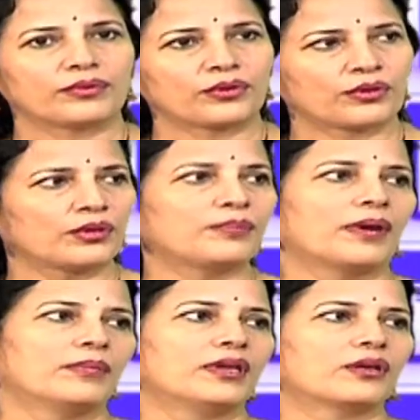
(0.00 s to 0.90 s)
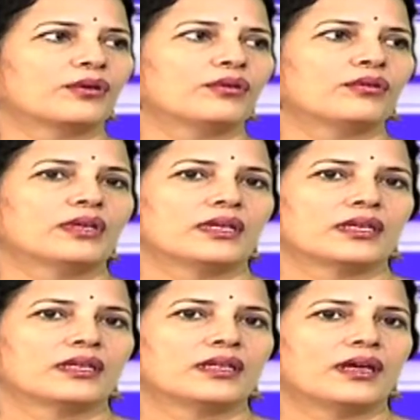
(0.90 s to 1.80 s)
టోటల్ పబ్లిక్లో
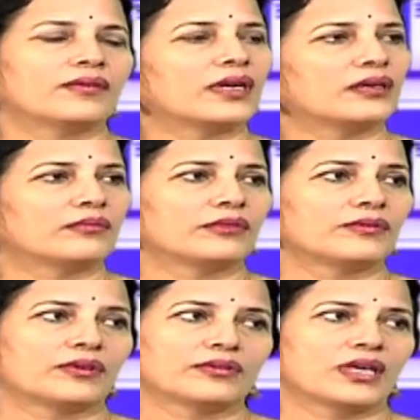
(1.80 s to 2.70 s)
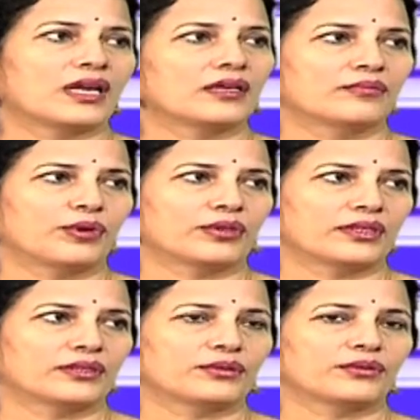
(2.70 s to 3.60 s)
ఇది అవగాహన ఇవ్వడం చాలా
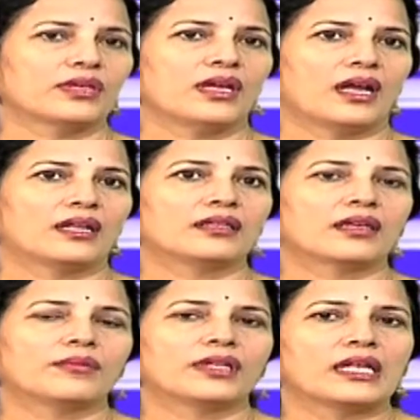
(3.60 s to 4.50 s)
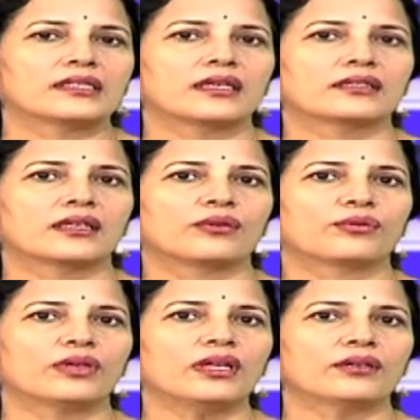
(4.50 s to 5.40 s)
ఇంపార్టెంట్ అందుకే మన హెల్త్ సెక్టర్లో
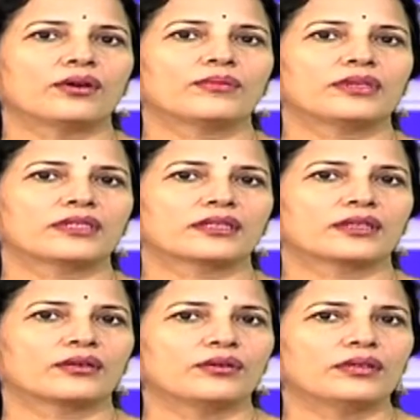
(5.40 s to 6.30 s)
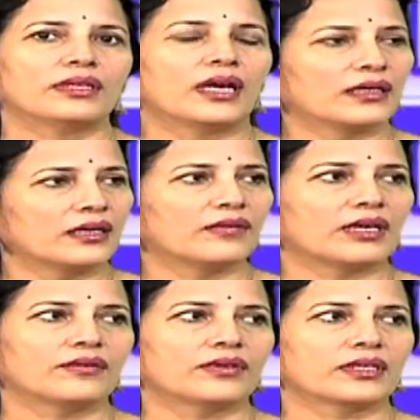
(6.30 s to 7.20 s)
కూడా గవర్నమెంట్ సెక్టర్లో ఈ
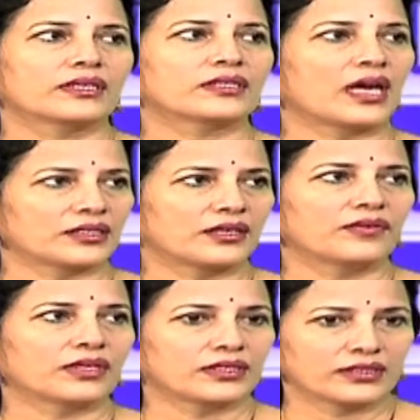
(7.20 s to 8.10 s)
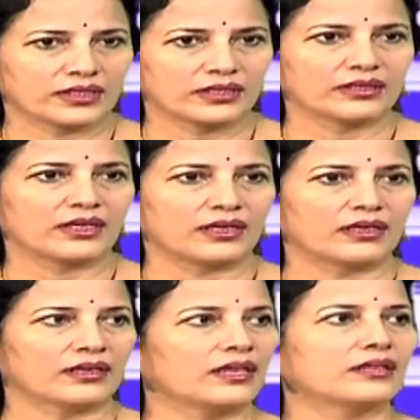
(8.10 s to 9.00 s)
అంగన్వాడీ వర్కర్స్ ఆశా వర్కర్స్ కింద
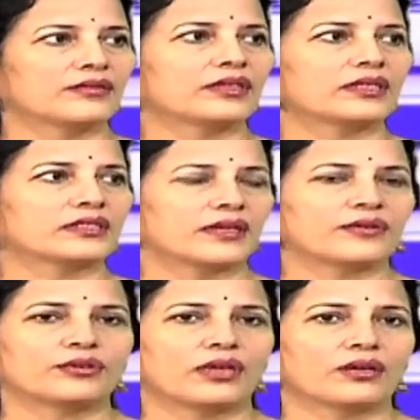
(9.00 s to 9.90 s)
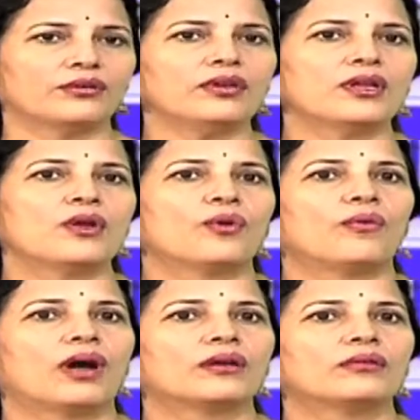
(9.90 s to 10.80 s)
హెల్త్ వర్కర్స్ ఎవరున్నారో
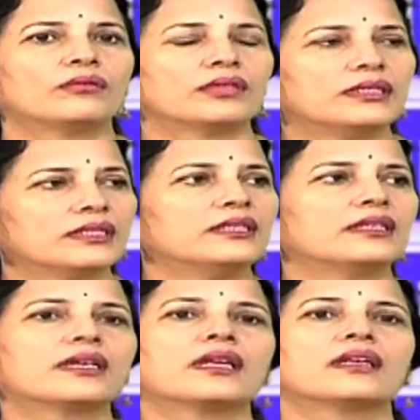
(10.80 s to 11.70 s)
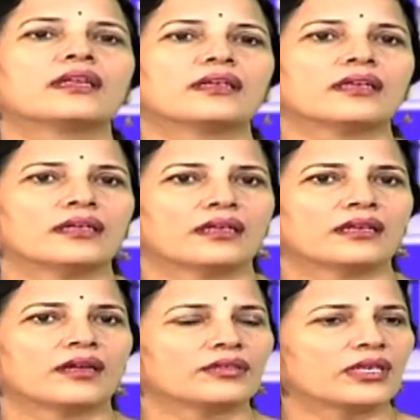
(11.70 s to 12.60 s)
వాళ్ళు ఇంటింటికి వెళ్ళి
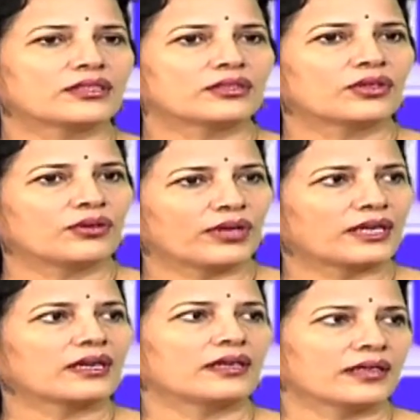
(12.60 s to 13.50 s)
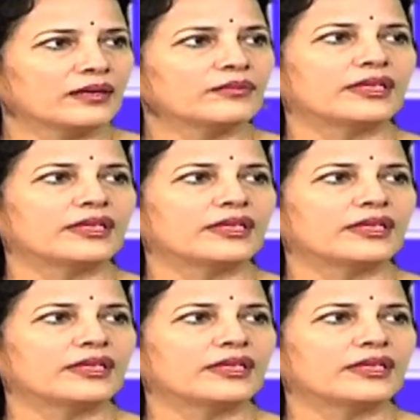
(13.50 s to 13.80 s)
నవజాత శిశువుల్లో ఎట్లా ఏం